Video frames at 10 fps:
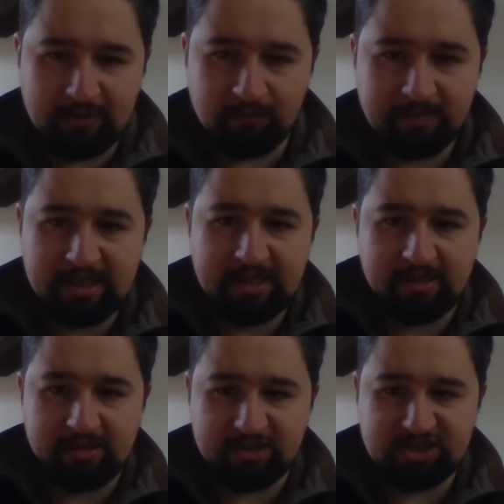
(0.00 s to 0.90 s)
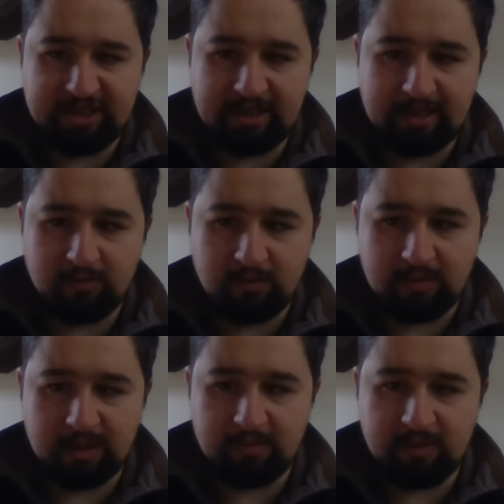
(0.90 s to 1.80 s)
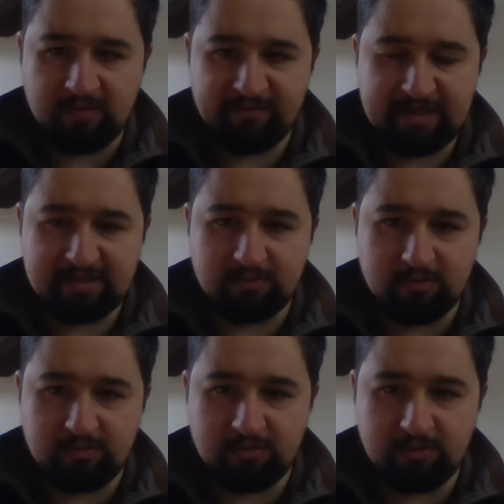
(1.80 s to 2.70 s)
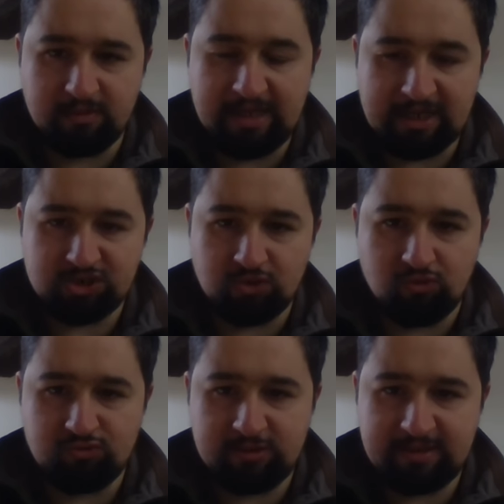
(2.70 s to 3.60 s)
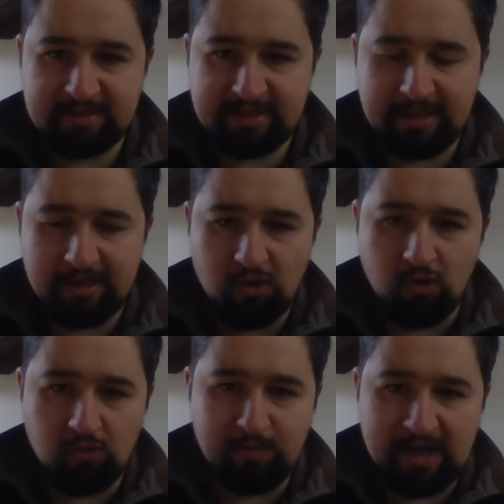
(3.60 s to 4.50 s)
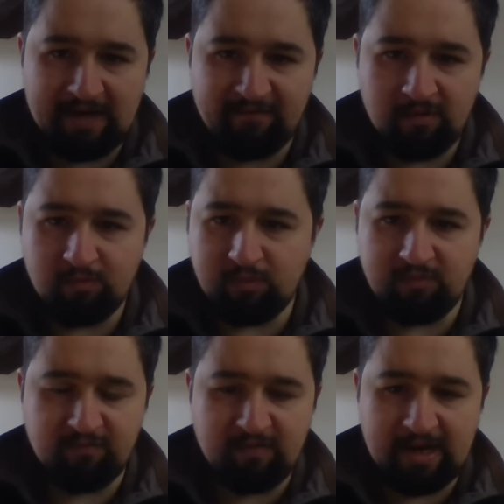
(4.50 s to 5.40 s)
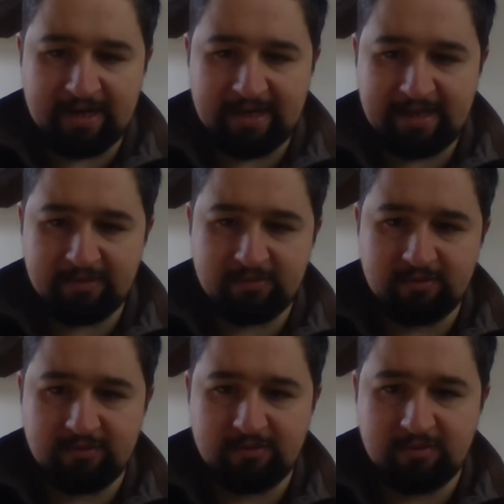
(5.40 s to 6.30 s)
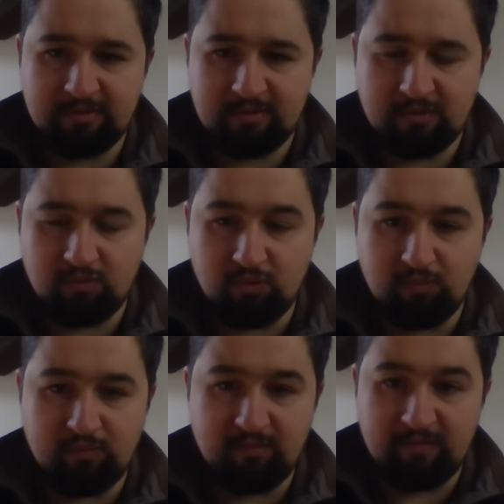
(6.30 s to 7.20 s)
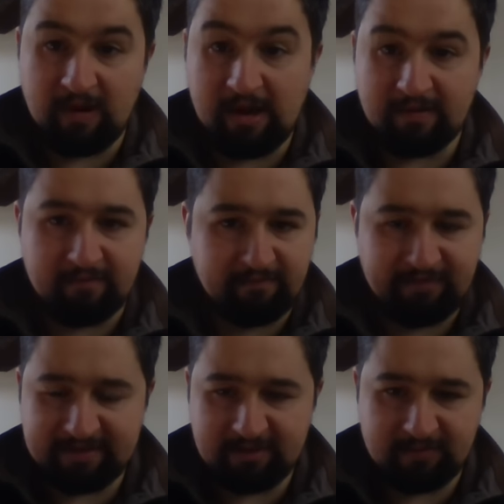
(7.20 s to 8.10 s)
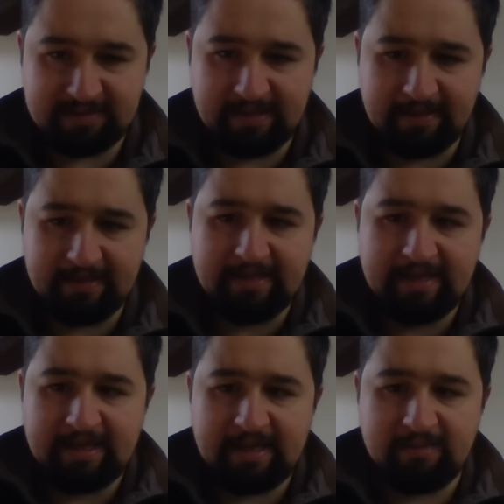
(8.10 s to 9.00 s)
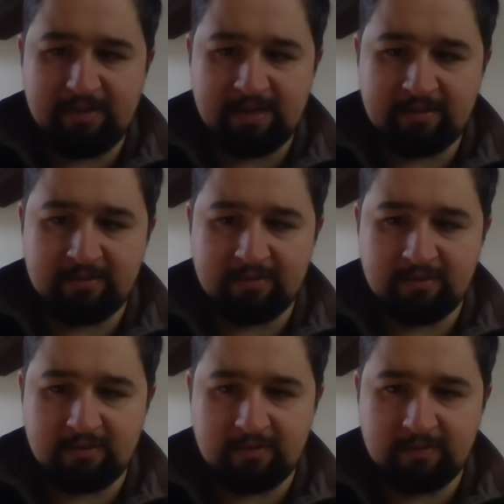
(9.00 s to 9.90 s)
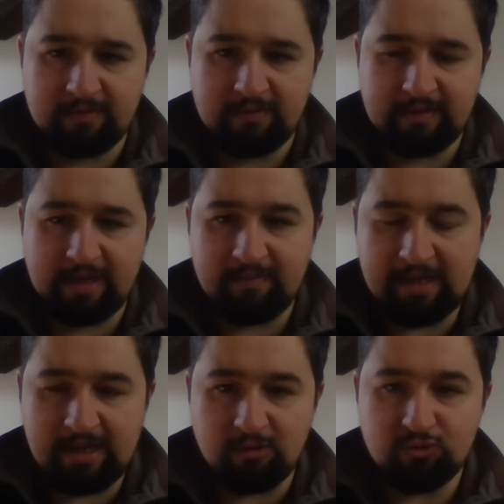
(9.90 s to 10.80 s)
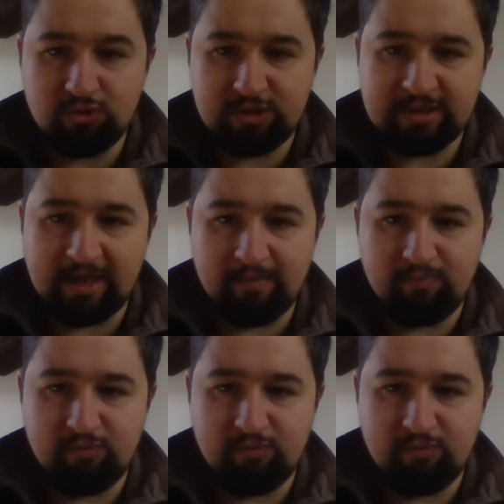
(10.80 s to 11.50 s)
pardon, euh, généralement, eh bien, en fait, euh, l'argent qu'on utilisait auparavant pour pouvoir aller ou euh, pouvoir faire des loisirs, eh bien, eh bien on n'utilisera